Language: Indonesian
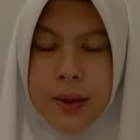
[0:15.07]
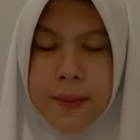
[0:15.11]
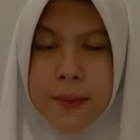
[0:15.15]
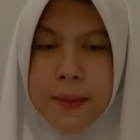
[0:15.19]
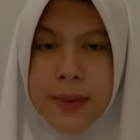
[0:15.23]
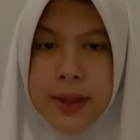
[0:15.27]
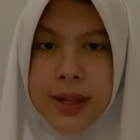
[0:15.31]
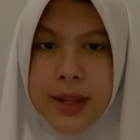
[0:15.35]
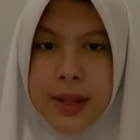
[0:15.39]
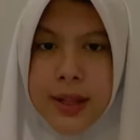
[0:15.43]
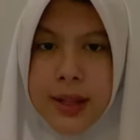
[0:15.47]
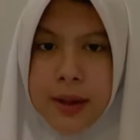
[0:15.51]

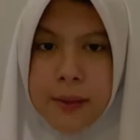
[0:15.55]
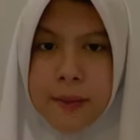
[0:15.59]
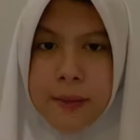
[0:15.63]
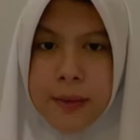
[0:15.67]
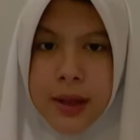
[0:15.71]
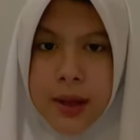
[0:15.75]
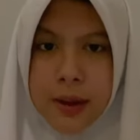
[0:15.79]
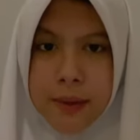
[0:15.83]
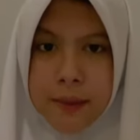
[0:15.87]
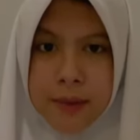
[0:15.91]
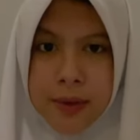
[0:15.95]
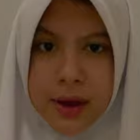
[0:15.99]
militer
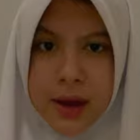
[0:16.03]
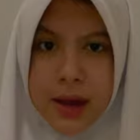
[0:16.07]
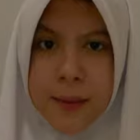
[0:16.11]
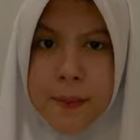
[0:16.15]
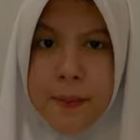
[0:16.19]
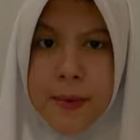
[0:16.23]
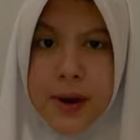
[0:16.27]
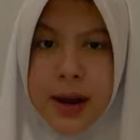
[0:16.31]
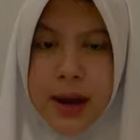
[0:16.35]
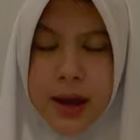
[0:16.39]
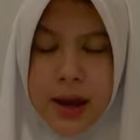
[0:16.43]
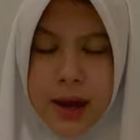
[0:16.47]

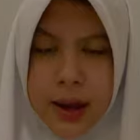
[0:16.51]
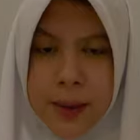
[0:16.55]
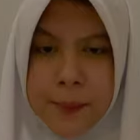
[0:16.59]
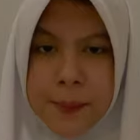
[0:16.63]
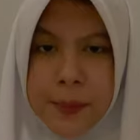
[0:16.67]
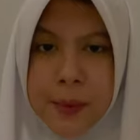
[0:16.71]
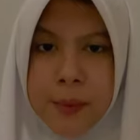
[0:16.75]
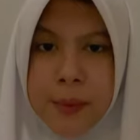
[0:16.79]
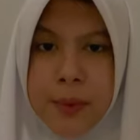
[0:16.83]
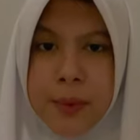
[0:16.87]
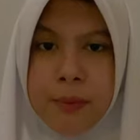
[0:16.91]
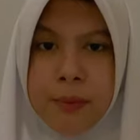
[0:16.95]
Myanmar
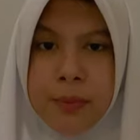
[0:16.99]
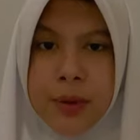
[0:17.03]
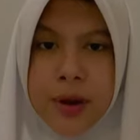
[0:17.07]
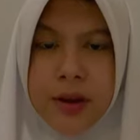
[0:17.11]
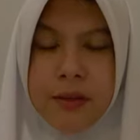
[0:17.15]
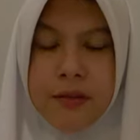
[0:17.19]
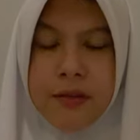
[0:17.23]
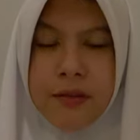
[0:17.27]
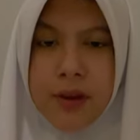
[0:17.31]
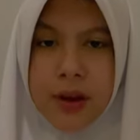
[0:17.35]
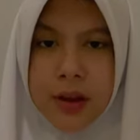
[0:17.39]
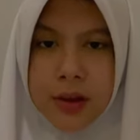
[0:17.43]
menahan
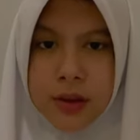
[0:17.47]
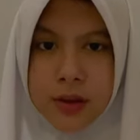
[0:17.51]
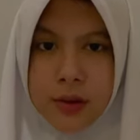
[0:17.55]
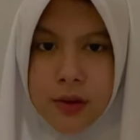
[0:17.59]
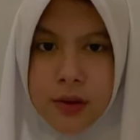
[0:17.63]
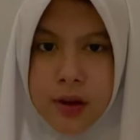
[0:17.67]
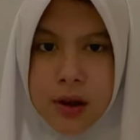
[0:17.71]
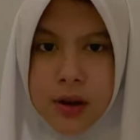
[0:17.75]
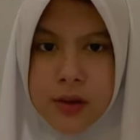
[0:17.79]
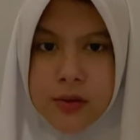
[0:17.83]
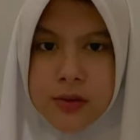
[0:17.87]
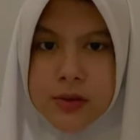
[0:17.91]
pemimpin de
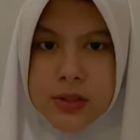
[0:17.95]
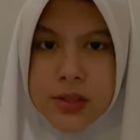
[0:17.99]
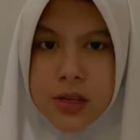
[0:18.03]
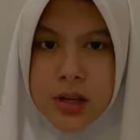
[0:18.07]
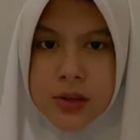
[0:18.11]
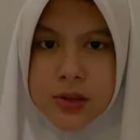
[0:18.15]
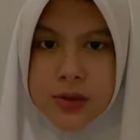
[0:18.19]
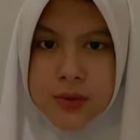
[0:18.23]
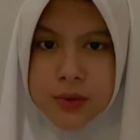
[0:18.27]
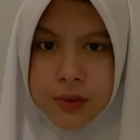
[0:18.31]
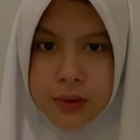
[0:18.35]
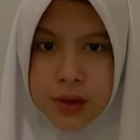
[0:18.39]
facto Aung
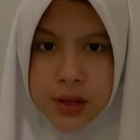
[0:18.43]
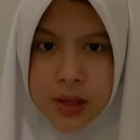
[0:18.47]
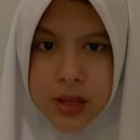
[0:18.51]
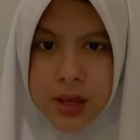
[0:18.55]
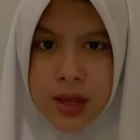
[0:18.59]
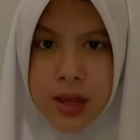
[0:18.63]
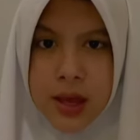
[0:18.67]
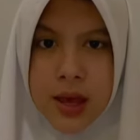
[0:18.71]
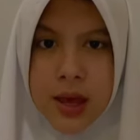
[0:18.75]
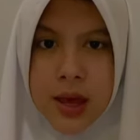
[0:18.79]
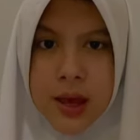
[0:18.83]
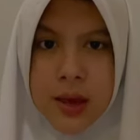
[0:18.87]
San Suu
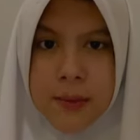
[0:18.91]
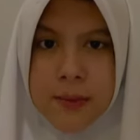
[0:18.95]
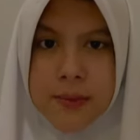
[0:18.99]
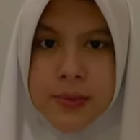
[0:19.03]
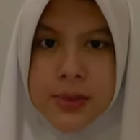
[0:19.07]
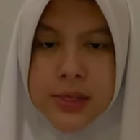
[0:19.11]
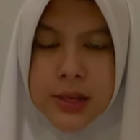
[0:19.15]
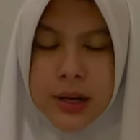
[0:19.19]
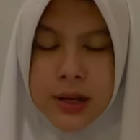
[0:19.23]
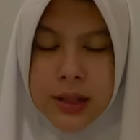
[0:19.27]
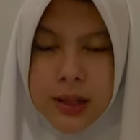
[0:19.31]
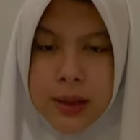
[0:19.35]
Kyi
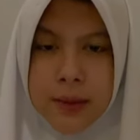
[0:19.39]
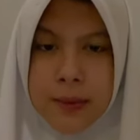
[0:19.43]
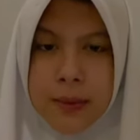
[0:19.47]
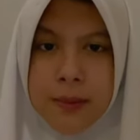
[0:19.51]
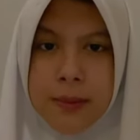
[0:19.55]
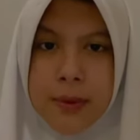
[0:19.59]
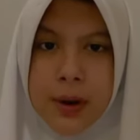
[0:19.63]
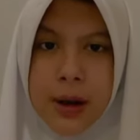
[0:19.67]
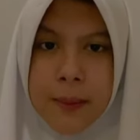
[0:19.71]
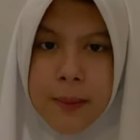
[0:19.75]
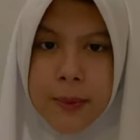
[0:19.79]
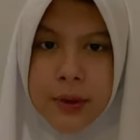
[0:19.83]
beserta
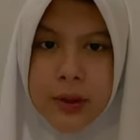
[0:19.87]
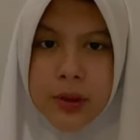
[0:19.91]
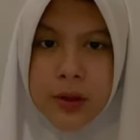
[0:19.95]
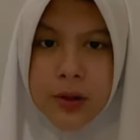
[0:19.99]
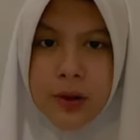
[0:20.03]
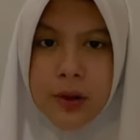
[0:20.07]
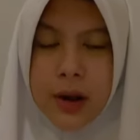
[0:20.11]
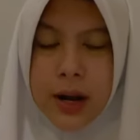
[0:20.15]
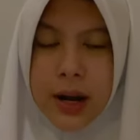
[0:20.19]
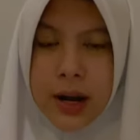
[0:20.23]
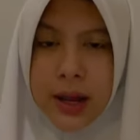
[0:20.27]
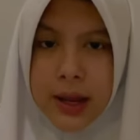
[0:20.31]
beberapa
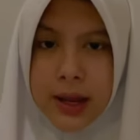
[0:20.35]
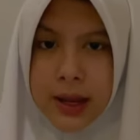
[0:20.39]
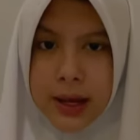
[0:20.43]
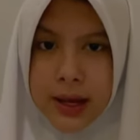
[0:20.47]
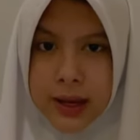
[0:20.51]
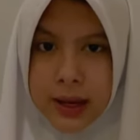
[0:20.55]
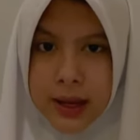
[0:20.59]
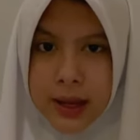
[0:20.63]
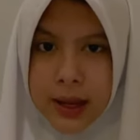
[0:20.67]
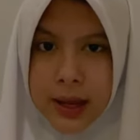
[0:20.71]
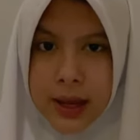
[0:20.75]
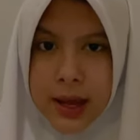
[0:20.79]
tokoh
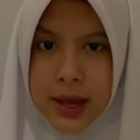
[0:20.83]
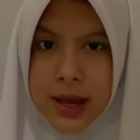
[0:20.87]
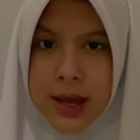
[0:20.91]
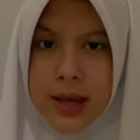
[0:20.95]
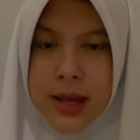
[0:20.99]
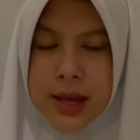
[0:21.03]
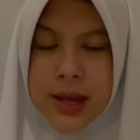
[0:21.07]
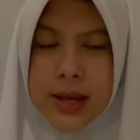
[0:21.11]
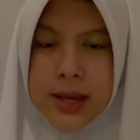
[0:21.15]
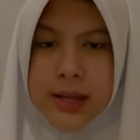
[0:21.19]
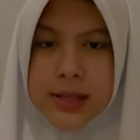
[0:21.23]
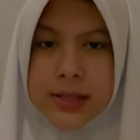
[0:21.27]
lainnya
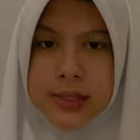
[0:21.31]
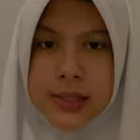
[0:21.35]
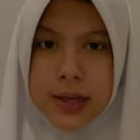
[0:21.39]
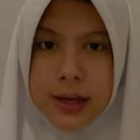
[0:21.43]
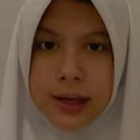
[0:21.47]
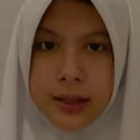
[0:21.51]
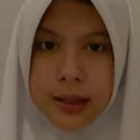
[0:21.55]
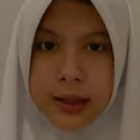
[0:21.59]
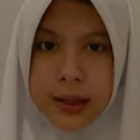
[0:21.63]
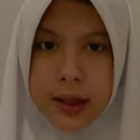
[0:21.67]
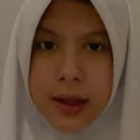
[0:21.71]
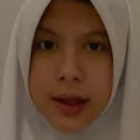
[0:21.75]

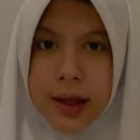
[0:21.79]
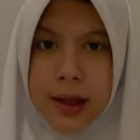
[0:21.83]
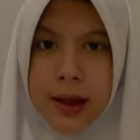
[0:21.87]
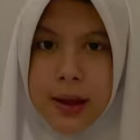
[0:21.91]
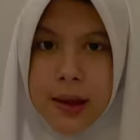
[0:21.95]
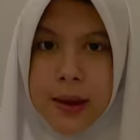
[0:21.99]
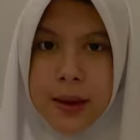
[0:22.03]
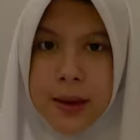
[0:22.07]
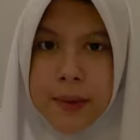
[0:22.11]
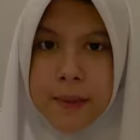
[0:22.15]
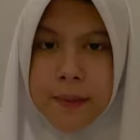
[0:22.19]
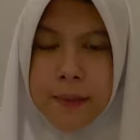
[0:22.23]

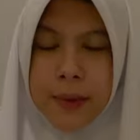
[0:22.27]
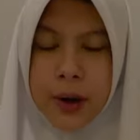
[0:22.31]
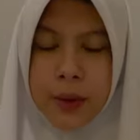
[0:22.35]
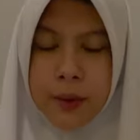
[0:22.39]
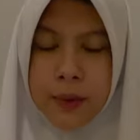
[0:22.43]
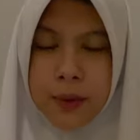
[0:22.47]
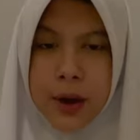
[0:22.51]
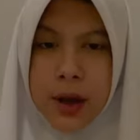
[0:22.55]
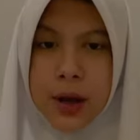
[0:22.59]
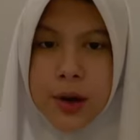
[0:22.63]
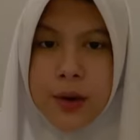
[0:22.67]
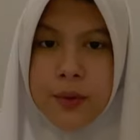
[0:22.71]
Serta
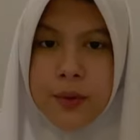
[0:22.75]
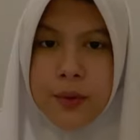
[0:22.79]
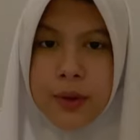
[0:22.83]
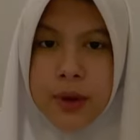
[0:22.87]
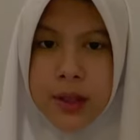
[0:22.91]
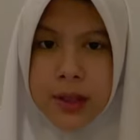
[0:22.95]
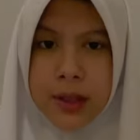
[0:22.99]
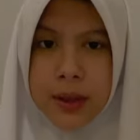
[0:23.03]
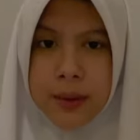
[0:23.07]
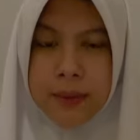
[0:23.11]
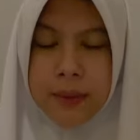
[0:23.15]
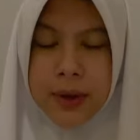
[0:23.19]
melakukan
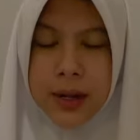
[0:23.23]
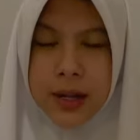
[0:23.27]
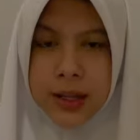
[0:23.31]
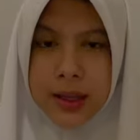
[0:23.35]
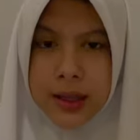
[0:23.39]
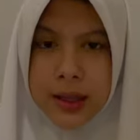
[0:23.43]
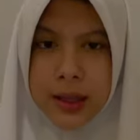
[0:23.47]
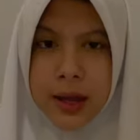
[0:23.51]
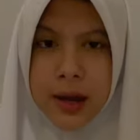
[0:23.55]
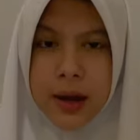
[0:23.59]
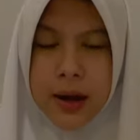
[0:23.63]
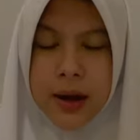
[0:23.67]
kudeta
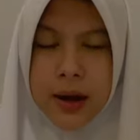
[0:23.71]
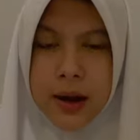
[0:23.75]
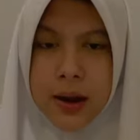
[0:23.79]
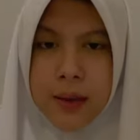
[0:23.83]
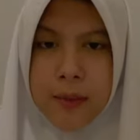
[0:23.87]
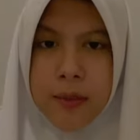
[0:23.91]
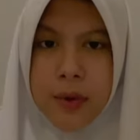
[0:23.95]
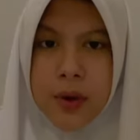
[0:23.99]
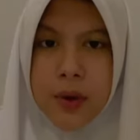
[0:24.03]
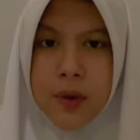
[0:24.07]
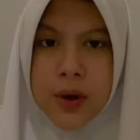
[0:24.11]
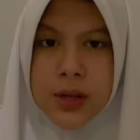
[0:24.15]
militer
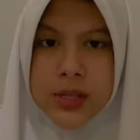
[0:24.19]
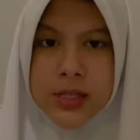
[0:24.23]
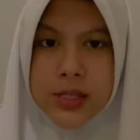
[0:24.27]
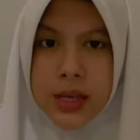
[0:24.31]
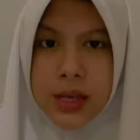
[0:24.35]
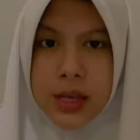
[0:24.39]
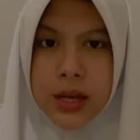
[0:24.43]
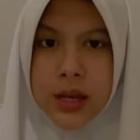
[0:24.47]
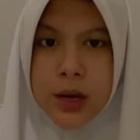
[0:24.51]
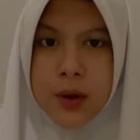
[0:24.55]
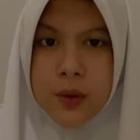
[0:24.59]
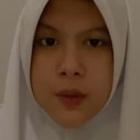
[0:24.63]
dan
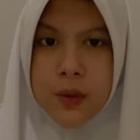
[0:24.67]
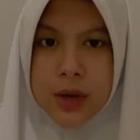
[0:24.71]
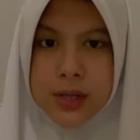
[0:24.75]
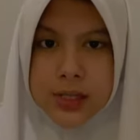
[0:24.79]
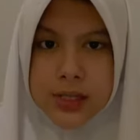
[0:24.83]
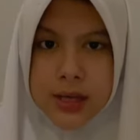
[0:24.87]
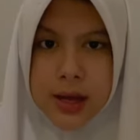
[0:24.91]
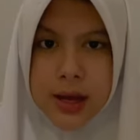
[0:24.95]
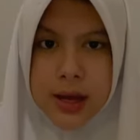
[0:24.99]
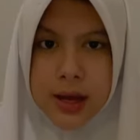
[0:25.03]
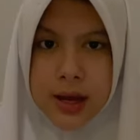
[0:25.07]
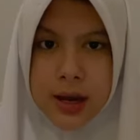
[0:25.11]
menguasai
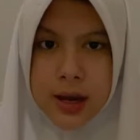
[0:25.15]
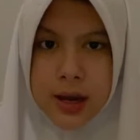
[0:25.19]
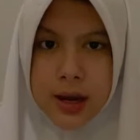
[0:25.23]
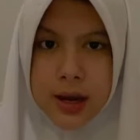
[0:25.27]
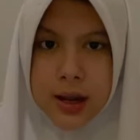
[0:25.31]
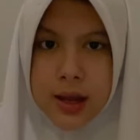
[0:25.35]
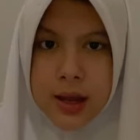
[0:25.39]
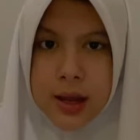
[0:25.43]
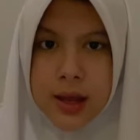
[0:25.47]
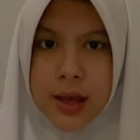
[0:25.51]
kekuasaan